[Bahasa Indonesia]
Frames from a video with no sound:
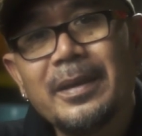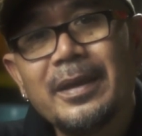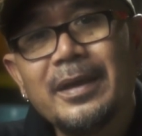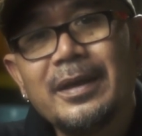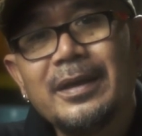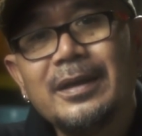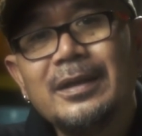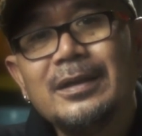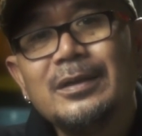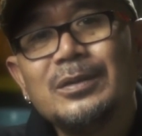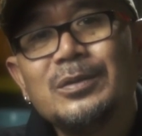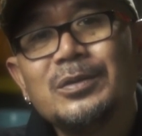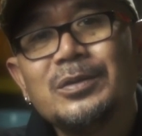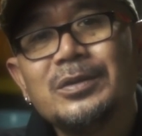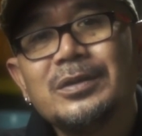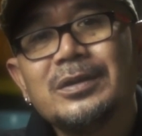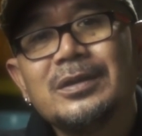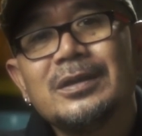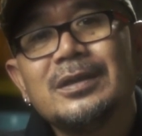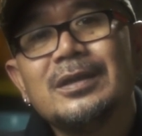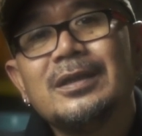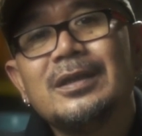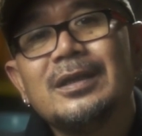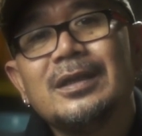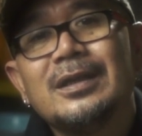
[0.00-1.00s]

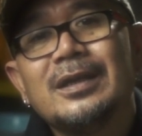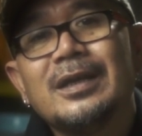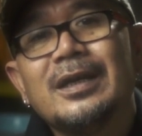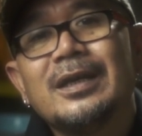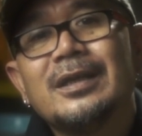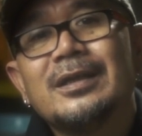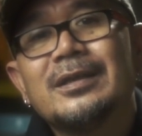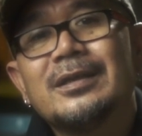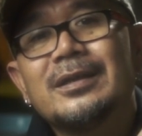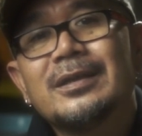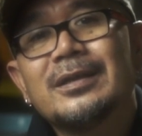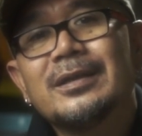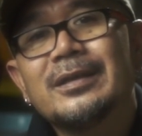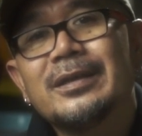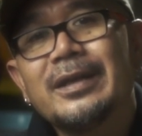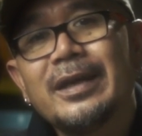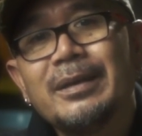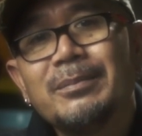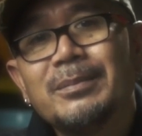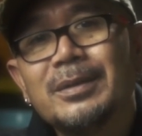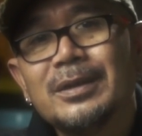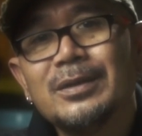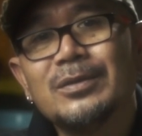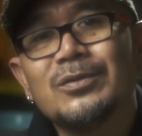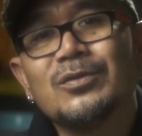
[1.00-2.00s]
industri
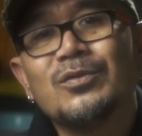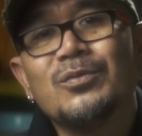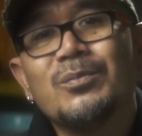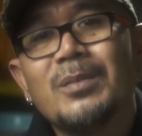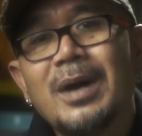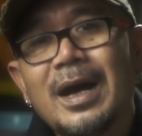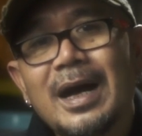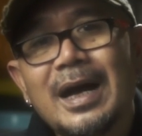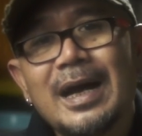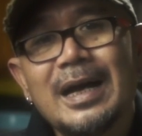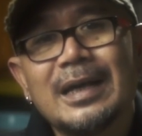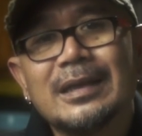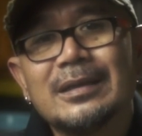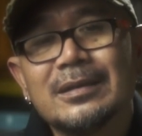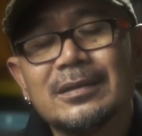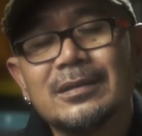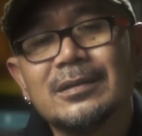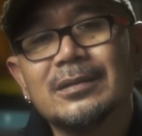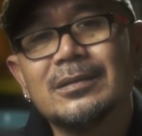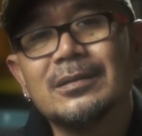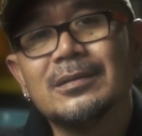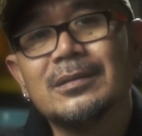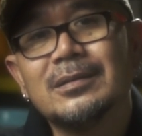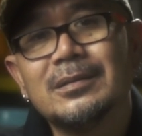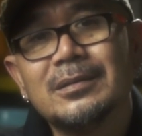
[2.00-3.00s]
entertainment rumahan
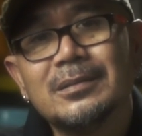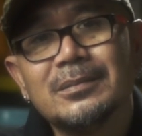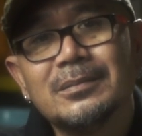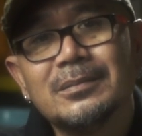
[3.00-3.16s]
gitu loh